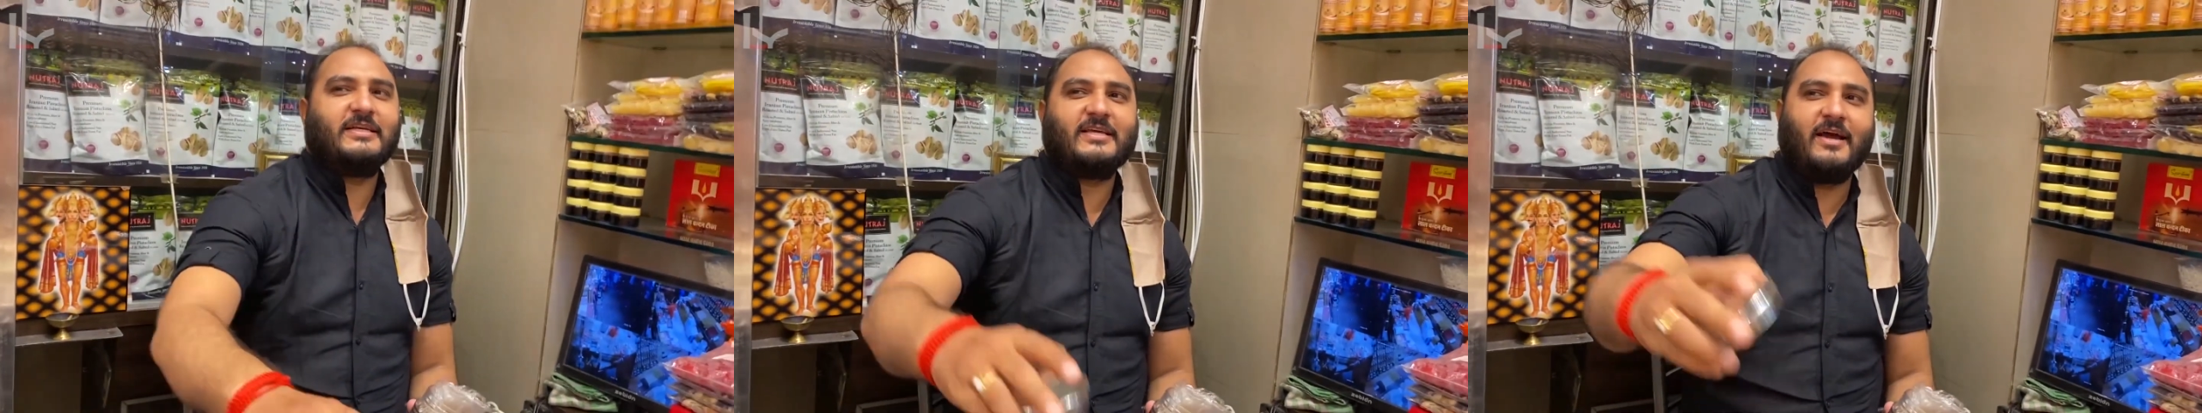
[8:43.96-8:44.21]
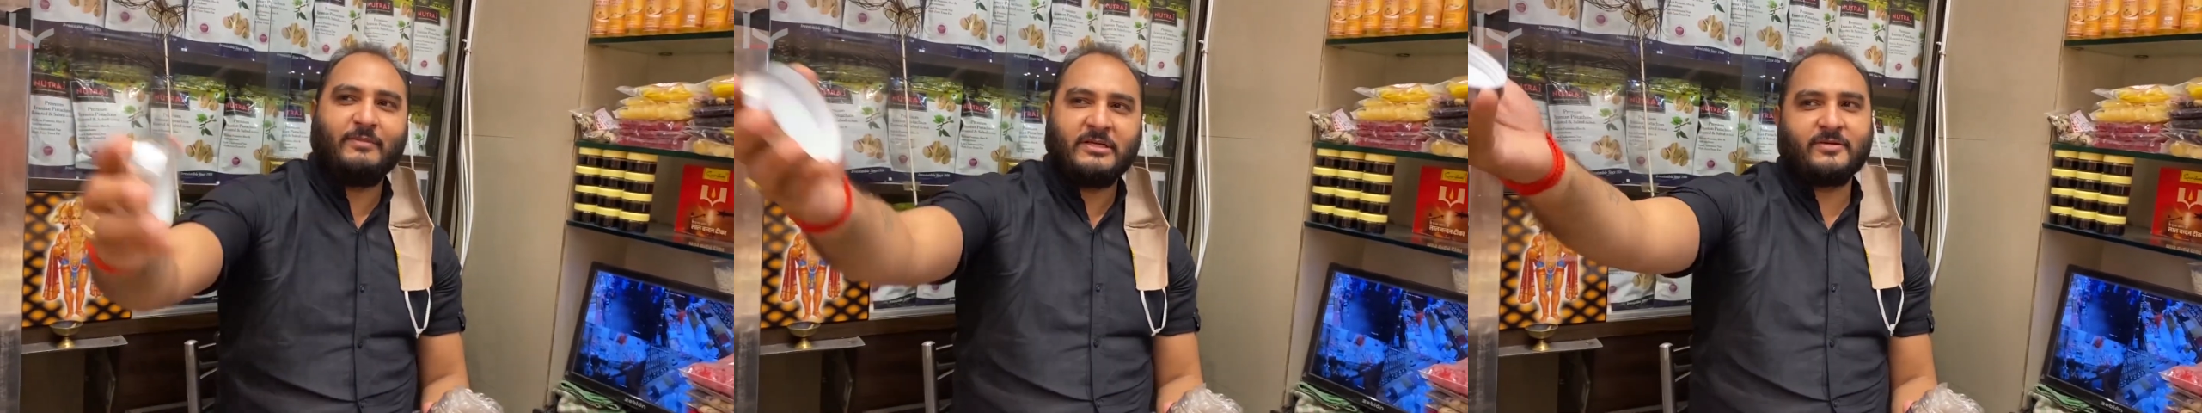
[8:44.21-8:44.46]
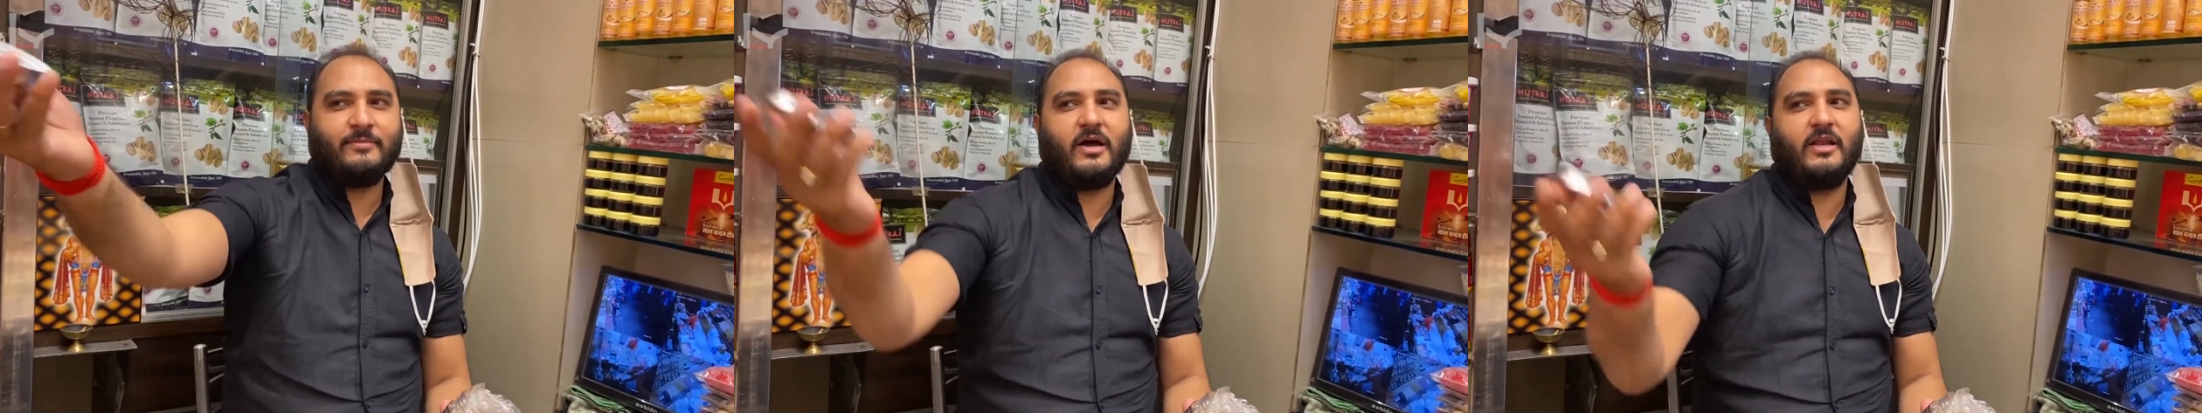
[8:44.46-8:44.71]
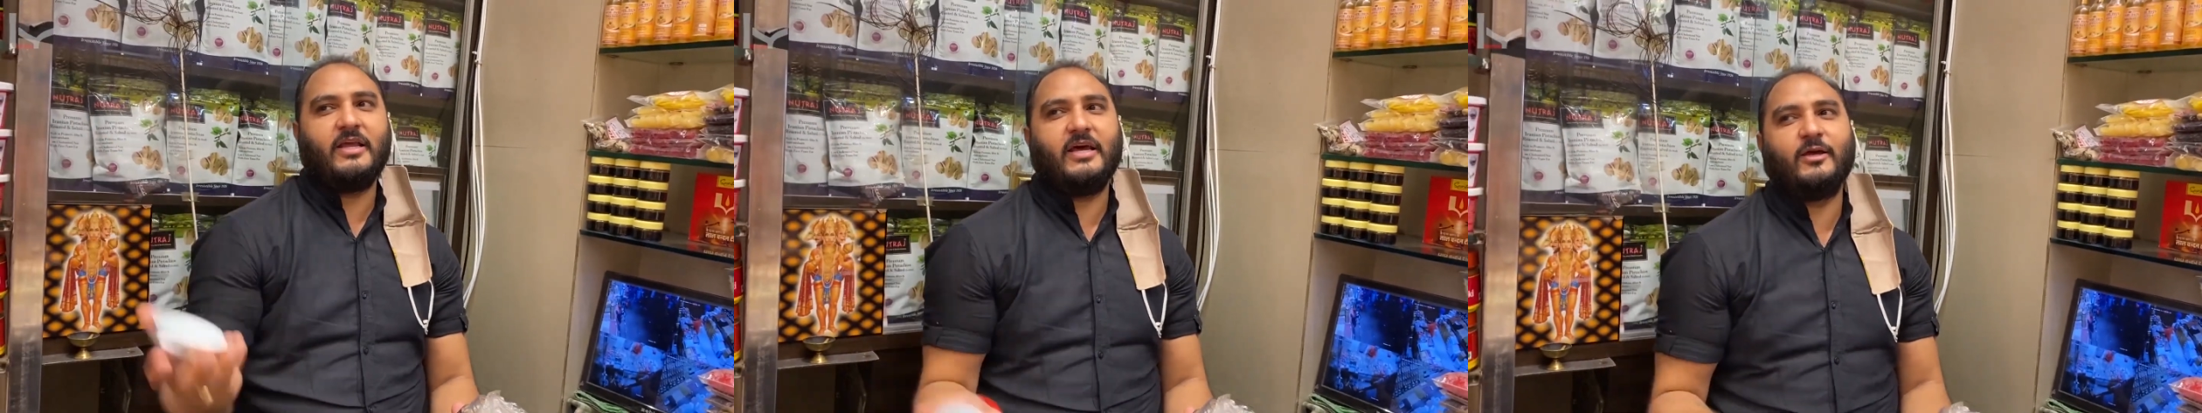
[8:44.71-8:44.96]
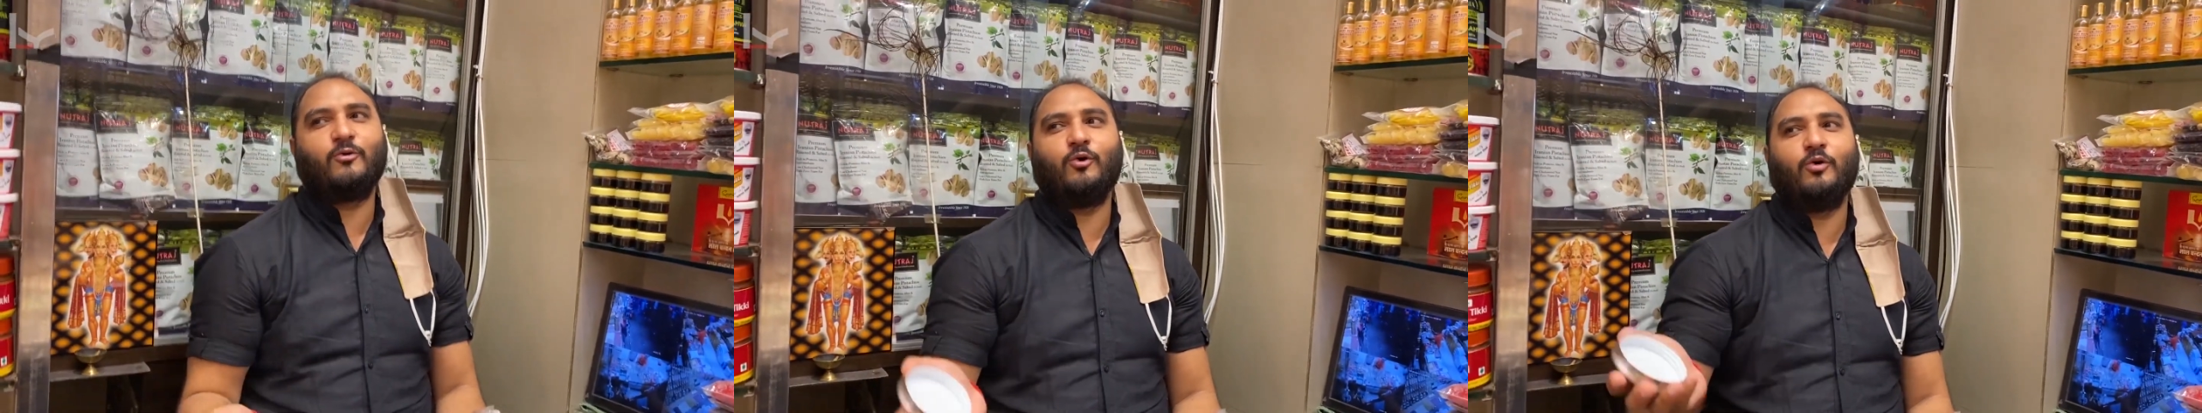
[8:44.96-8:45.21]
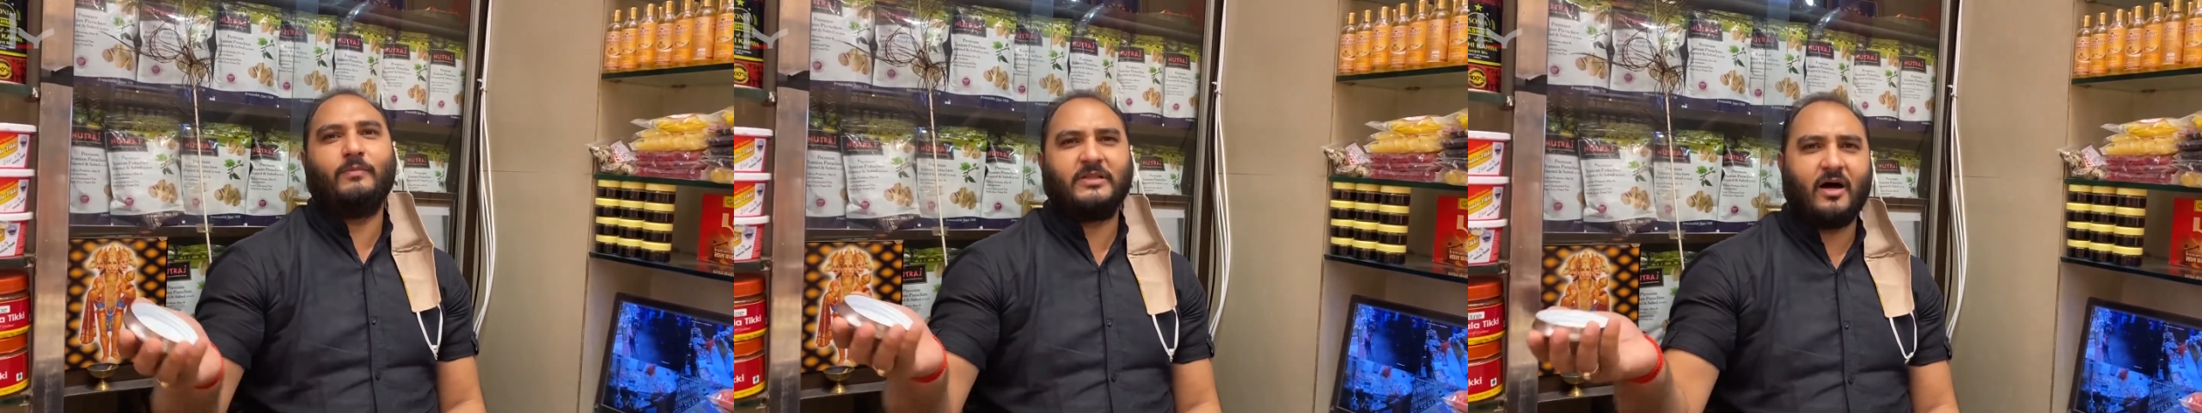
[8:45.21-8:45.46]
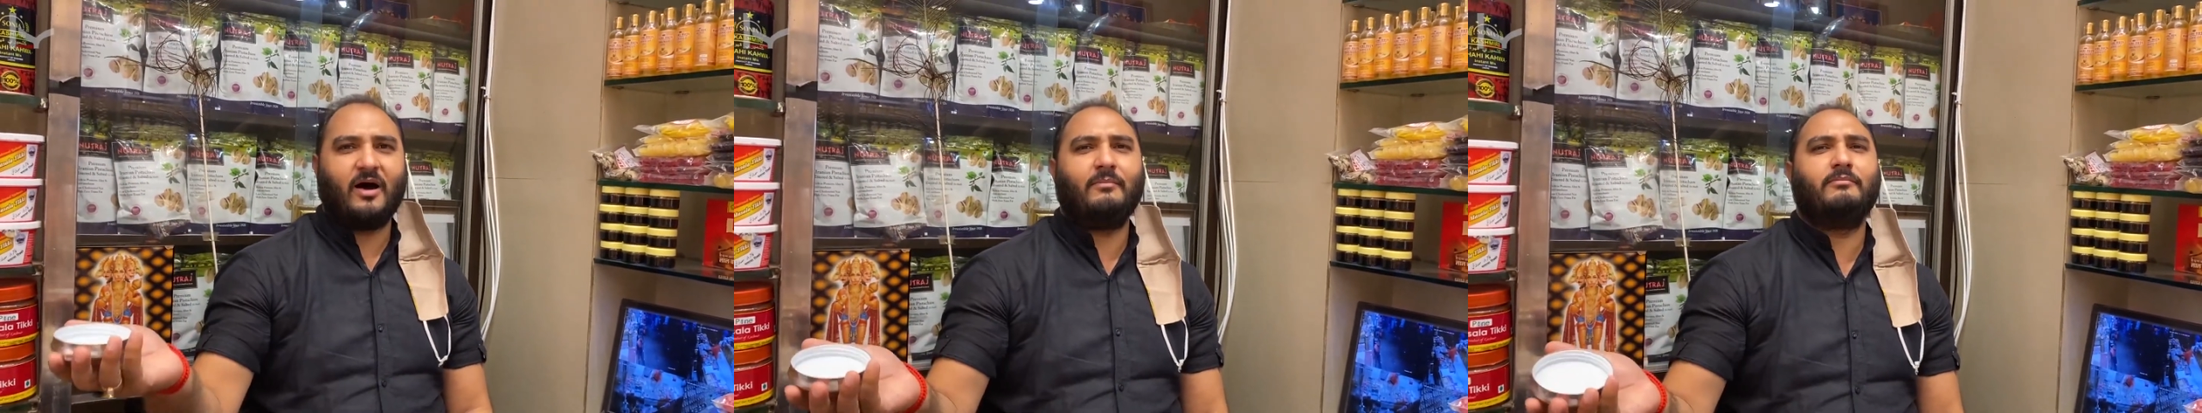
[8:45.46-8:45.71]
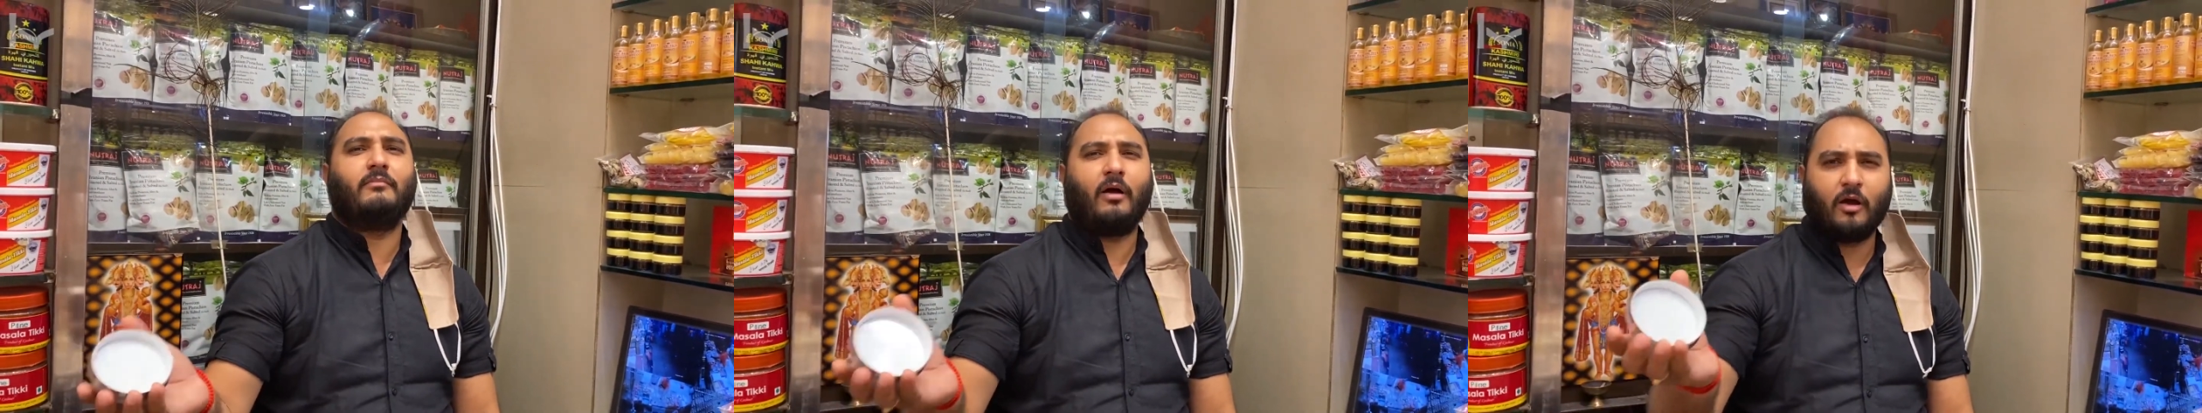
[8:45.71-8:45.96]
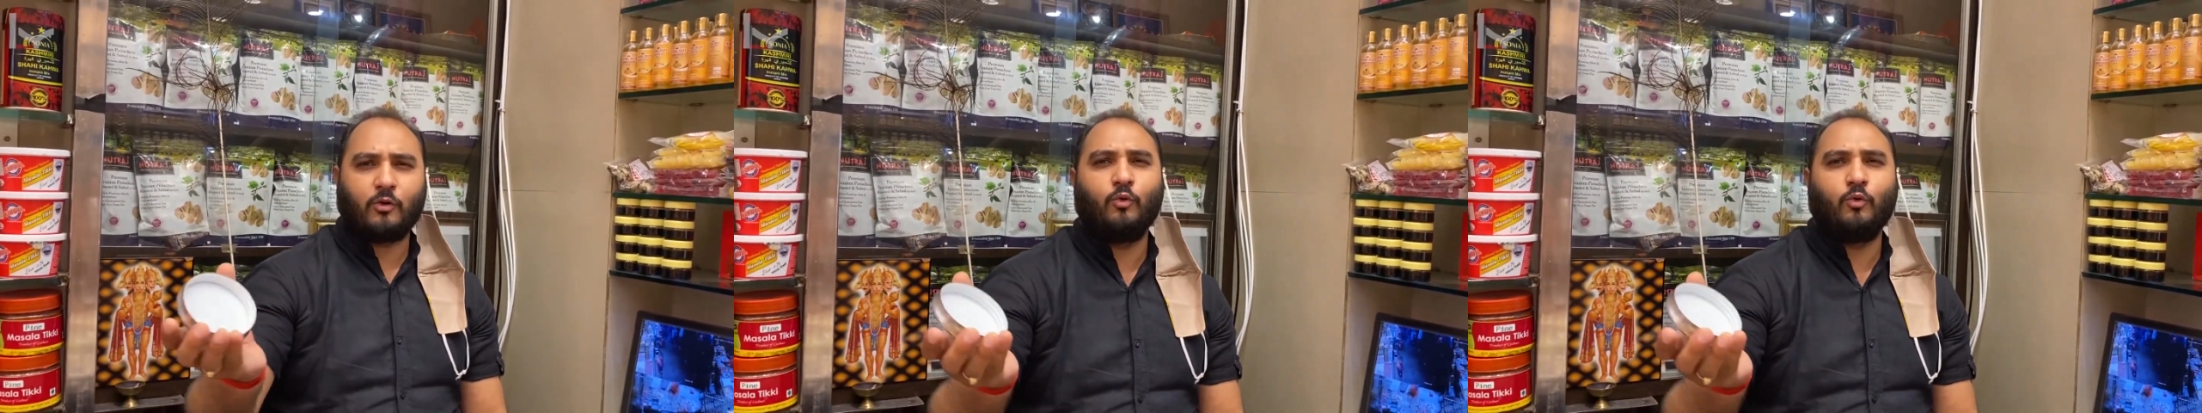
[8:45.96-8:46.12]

जैसे आपने सामान लिया देखो बादाम हाँ।